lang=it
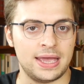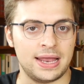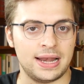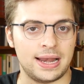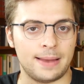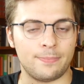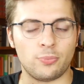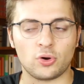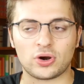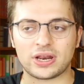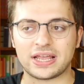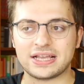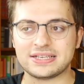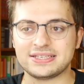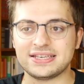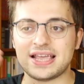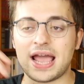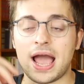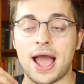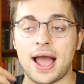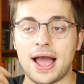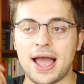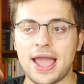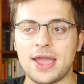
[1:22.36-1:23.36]
La
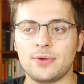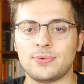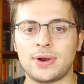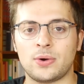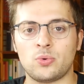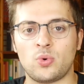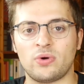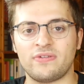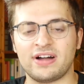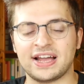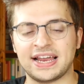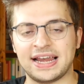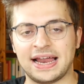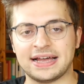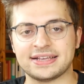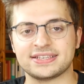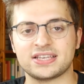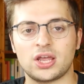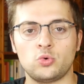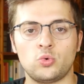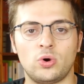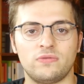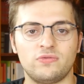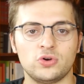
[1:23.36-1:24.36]
borghesia è una nuova
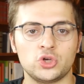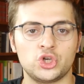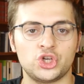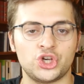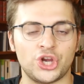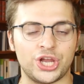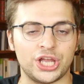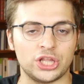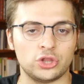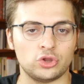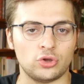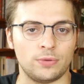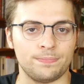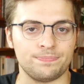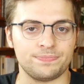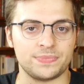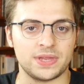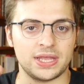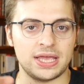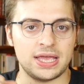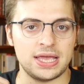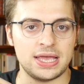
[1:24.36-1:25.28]
classe, è un nuovo ceto